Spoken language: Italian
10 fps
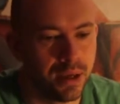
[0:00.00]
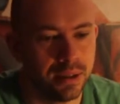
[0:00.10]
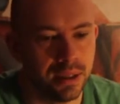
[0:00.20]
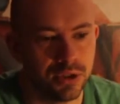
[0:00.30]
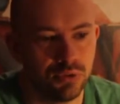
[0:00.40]

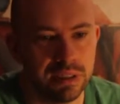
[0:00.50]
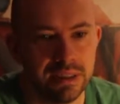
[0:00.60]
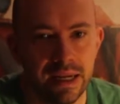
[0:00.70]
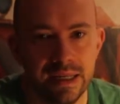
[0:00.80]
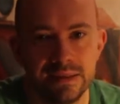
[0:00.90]
nella sua
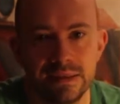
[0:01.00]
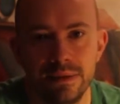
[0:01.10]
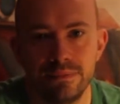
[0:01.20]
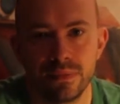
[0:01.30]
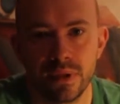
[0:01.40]

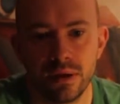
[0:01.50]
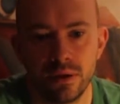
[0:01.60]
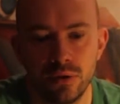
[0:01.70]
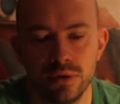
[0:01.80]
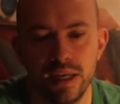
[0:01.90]
interezza,
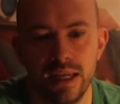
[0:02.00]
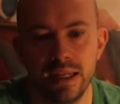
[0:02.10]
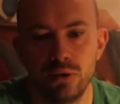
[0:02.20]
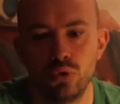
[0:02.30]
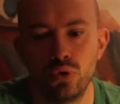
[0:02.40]

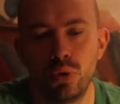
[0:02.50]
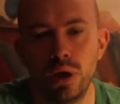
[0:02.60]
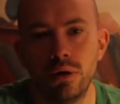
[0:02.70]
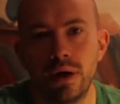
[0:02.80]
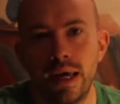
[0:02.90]
contiene tutto
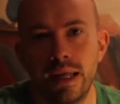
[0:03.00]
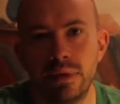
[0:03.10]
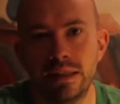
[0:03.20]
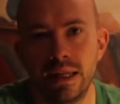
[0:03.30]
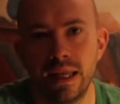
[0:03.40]
quello che è il
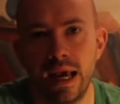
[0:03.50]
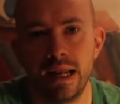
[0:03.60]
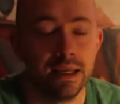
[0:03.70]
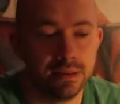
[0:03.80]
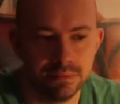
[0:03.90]

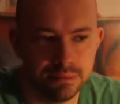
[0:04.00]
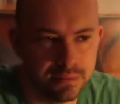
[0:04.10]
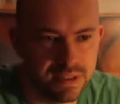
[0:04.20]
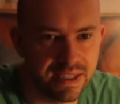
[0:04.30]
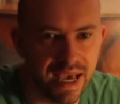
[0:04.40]
materiale
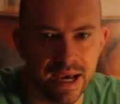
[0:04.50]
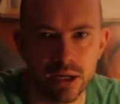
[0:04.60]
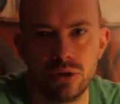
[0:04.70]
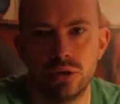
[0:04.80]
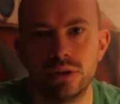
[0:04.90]
di
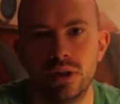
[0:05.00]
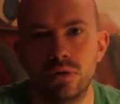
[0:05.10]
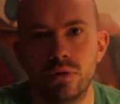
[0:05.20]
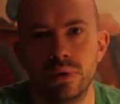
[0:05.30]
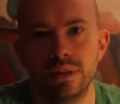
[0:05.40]
scarto del
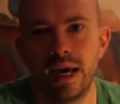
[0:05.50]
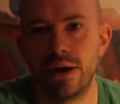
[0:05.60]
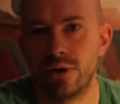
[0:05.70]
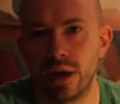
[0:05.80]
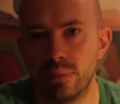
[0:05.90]

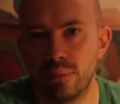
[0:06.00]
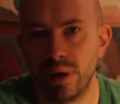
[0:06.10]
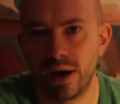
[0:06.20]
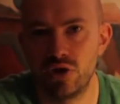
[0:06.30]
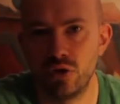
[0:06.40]
documentario che
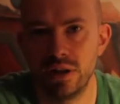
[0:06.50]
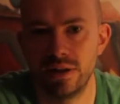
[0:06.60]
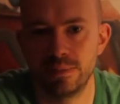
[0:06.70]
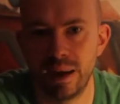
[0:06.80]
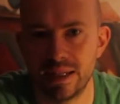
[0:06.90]
per ragioni
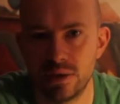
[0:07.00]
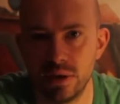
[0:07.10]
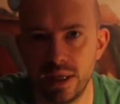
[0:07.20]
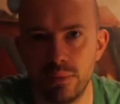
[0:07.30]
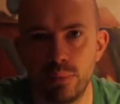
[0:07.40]
di spazio e
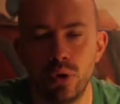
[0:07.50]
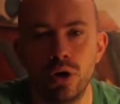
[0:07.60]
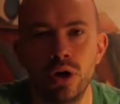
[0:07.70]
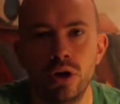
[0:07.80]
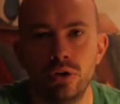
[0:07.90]

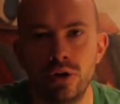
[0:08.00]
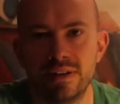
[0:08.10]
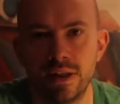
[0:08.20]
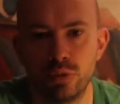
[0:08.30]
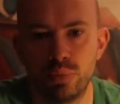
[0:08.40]
tempo non è
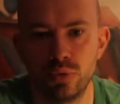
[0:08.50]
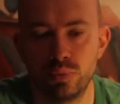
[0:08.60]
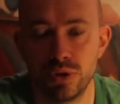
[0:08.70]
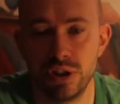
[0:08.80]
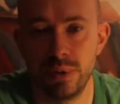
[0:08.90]
stato
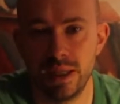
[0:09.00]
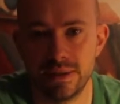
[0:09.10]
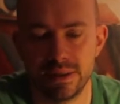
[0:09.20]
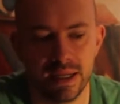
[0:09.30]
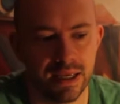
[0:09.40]
possibile
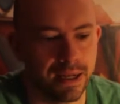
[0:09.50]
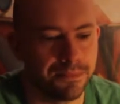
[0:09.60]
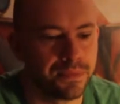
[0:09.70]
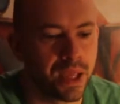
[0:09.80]
inserire.